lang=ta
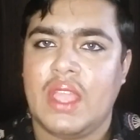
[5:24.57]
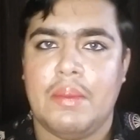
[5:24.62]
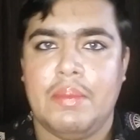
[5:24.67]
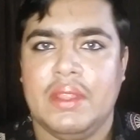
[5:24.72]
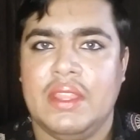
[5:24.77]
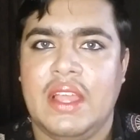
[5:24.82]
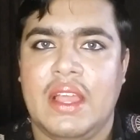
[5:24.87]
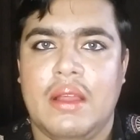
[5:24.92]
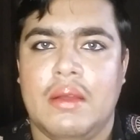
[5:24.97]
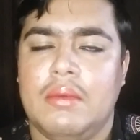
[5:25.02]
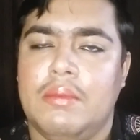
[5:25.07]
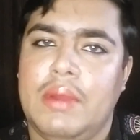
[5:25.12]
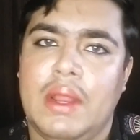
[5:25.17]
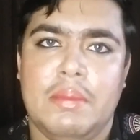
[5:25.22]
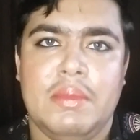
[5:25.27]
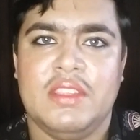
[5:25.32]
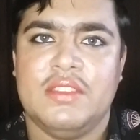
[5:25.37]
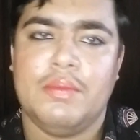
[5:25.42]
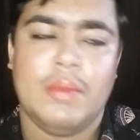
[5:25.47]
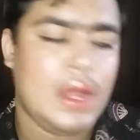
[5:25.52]
அப்படி தான்
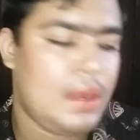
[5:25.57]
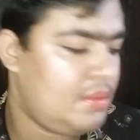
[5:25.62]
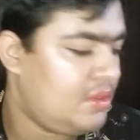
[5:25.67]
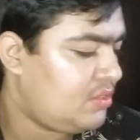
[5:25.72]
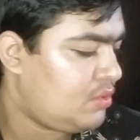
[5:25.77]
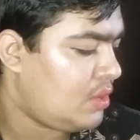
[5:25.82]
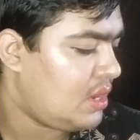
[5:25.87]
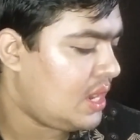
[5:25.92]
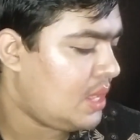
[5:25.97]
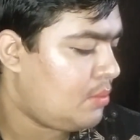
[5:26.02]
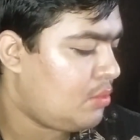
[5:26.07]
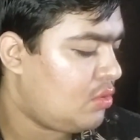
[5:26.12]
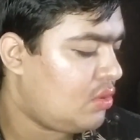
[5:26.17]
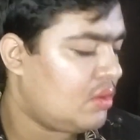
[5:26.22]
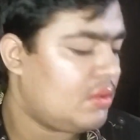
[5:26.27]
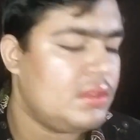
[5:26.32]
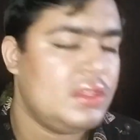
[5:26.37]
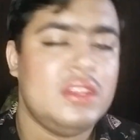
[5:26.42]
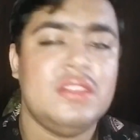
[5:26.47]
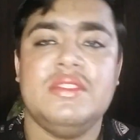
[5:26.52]
பிளெமிஸ் பாம்னு சொல்லலாம்
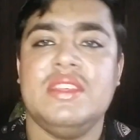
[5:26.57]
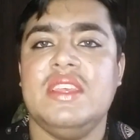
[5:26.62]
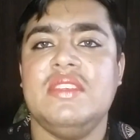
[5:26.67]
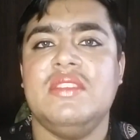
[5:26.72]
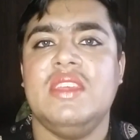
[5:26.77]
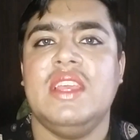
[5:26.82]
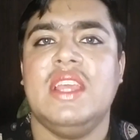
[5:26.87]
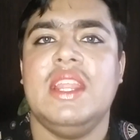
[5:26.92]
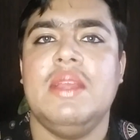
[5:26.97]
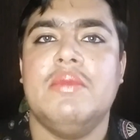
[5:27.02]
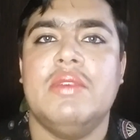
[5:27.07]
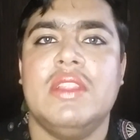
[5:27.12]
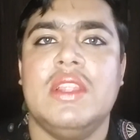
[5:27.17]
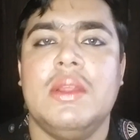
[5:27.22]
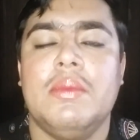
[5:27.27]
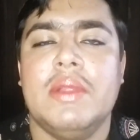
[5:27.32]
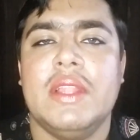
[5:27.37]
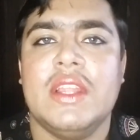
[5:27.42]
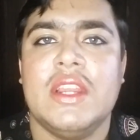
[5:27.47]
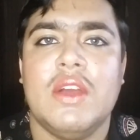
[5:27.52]
உங்களுக்கு வந்துட்டு சிசி க்ரீம்
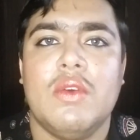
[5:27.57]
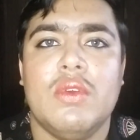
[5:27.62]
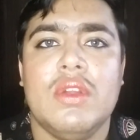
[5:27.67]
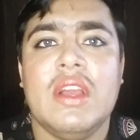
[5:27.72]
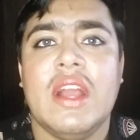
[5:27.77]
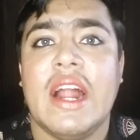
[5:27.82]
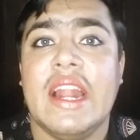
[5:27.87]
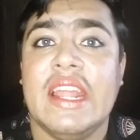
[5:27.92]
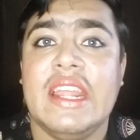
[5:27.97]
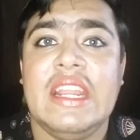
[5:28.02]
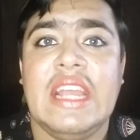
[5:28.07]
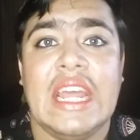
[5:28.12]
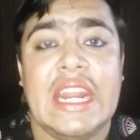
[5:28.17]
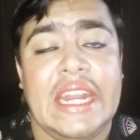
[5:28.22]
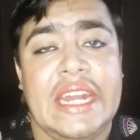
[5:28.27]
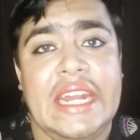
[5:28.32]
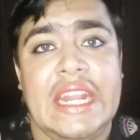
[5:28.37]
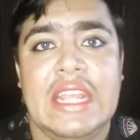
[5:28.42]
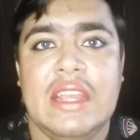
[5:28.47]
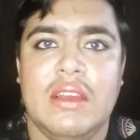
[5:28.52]
வந்துட்டு பார்த்தீங்கன்னா உங்களுக்கு கலர்
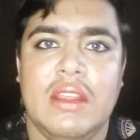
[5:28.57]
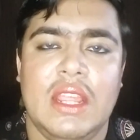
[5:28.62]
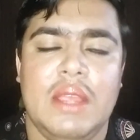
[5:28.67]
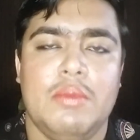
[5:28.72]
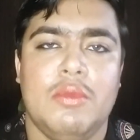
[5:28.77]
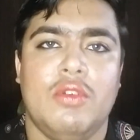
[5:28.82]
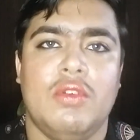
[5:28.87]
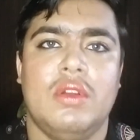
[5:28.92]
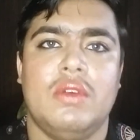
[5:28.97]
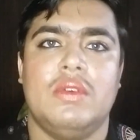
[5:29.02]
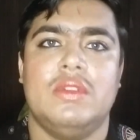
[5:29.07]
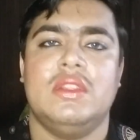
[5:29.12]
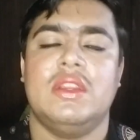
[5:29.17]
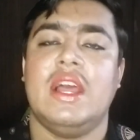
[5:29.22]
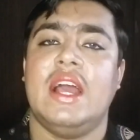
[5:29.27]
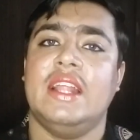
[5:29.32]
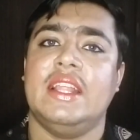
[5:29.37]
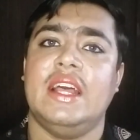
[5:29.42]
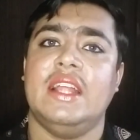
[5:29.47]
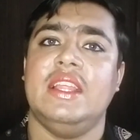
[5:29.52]
கரெக்டிங் க்ரீம் உங்களுக்கு
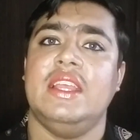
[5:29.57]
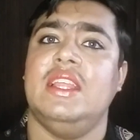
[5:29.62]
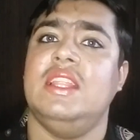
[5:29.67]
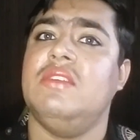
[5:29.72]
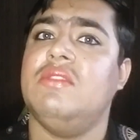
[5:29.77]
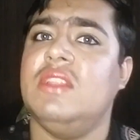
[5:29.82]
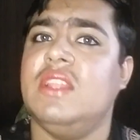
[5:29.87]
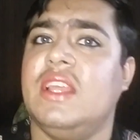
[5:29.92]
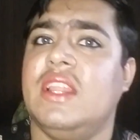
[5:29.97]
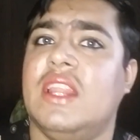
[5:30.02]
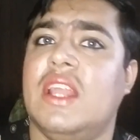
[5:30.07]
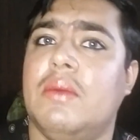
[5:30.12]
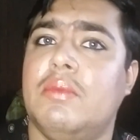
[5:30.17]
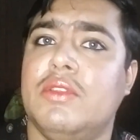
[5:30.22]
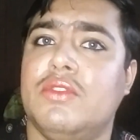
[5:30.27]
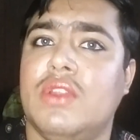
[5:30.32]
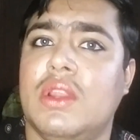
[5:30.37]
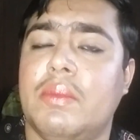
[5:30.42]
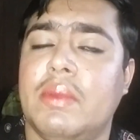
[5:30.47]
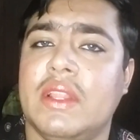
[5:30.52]
வந்துட்டு அதாவது இது வந்து என்ன
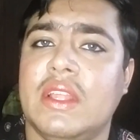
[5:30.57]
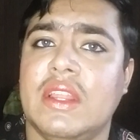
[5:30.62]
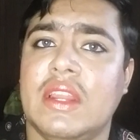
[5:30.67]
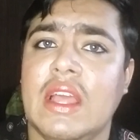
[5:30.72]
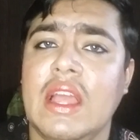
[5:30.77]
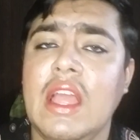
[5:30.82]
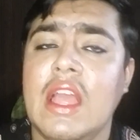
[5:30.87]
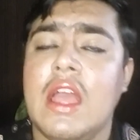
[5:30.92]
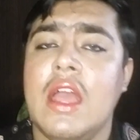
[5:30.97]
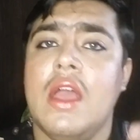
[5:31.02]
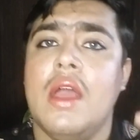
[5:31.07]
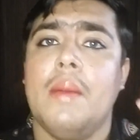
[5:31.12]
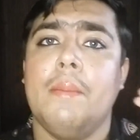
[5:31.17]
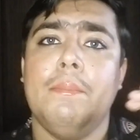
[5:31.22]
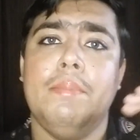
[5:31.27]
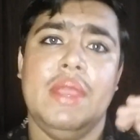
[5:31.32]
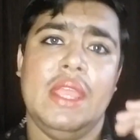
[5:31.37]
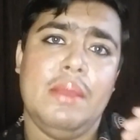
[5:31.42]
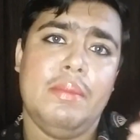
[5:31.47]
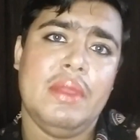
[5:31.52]
அப்படின்னு சொல்லி பார்த்தீங்கன்னா
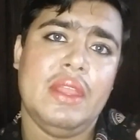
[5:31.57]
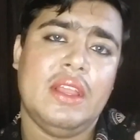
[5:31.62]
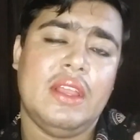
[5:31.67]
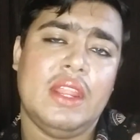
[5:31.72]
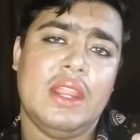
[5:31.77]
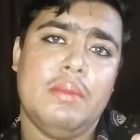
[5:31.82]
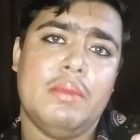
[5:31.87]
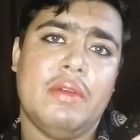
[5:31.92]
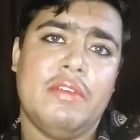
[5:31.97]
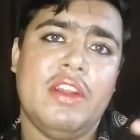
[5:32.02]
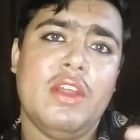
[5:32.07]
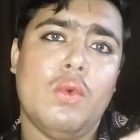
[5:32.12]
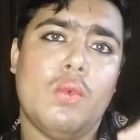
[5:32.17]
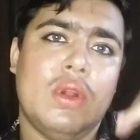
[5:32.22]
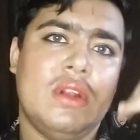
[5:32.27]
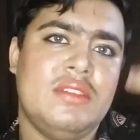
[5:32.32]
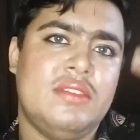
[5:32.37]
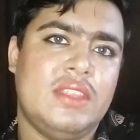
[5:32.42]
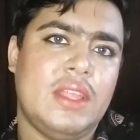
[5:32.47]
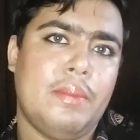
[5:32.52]
பிபி க்ரீமை விட
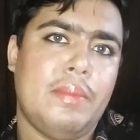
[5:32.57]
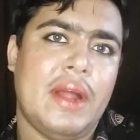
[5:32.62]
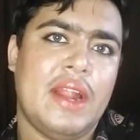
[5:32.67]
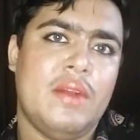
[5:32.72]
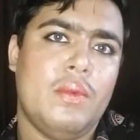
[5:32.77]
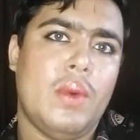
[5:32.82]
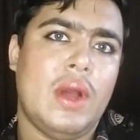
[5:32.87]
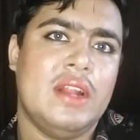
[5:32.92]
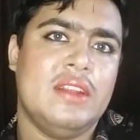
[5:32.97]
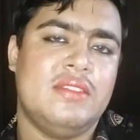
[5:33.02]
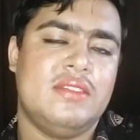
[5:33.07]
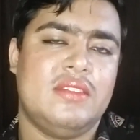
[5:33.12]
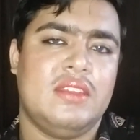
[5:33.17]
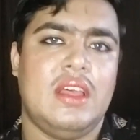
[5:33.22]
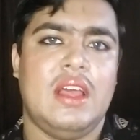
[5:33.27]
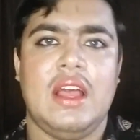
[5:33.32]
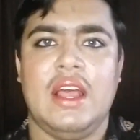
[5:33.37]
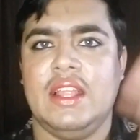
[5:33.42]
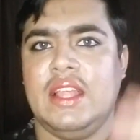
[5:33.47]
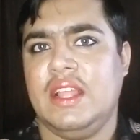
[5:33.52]
ஒன் ஸ்டெப் அட்வான்ஸ்
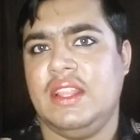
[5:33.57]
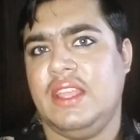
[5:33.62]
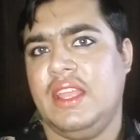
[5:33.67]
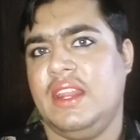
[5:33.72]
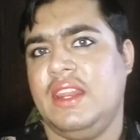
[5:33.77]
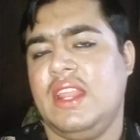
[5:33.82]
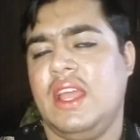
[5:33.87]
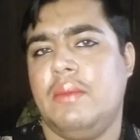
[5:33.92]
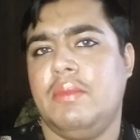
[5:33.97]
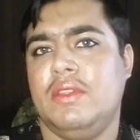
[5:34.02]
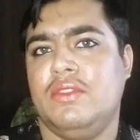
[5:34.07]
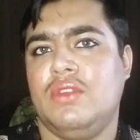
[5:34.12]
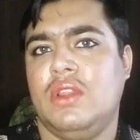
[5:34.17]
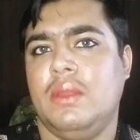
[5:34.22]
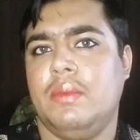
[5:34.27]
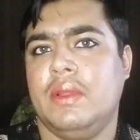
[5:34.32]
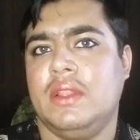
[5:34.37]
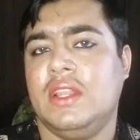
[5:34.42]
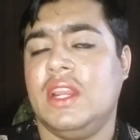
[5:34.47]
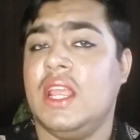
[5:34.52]
அதாவது என்ன அப்படின்னு
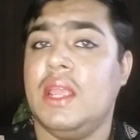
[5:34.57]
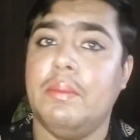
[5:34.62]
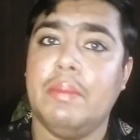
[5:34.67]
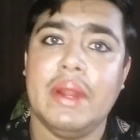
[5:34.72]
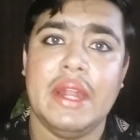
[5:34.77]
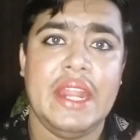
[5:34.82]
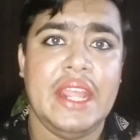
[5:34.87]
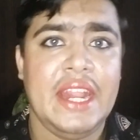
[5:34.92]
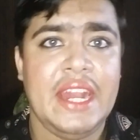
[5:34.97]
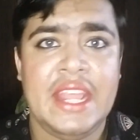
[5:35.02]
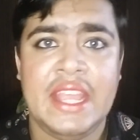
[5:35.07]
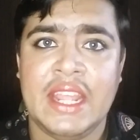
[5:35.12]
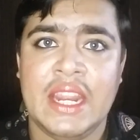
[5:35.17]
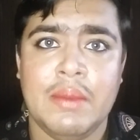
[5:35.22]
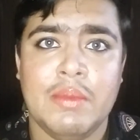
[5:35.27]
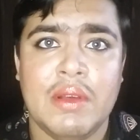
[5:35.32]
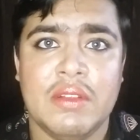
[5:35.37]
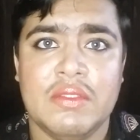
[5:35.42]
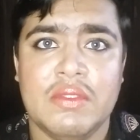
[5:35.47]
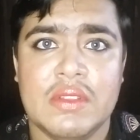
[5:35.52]
சொல்லி பார்த்தீங்கன்னா இப்போ டிபி
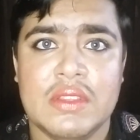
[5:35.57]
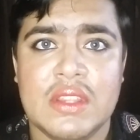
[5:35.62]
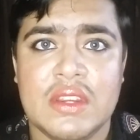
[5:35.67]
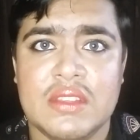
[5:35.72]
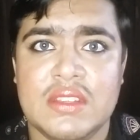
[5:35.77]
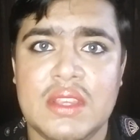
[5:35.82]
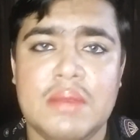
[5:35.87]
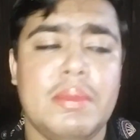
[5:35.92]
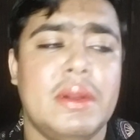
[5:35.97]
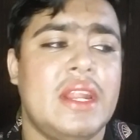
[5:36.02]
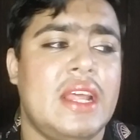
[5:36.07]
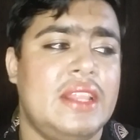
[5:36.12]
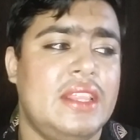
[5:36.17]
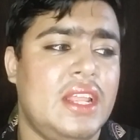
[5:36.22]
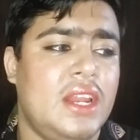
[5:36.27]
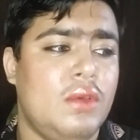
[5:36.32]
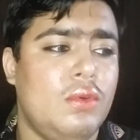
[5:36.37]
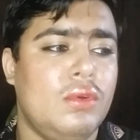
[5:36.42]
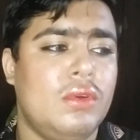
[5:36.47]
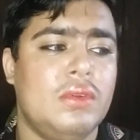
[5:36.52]
க்ரீமாக வந்து வந்துருச்சு பட்
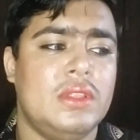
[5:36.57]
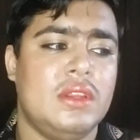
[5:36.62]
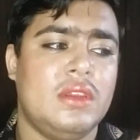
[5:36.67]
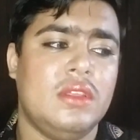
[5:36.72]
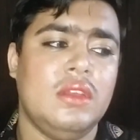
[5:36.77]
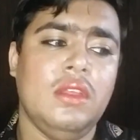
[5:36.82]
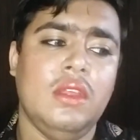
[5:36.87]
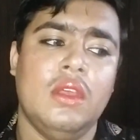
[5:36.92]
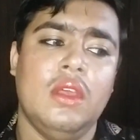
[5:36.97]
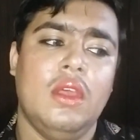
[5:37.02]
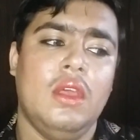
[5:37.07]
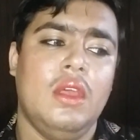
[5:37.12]
அந்த அளவுக்கு வந்துட்டு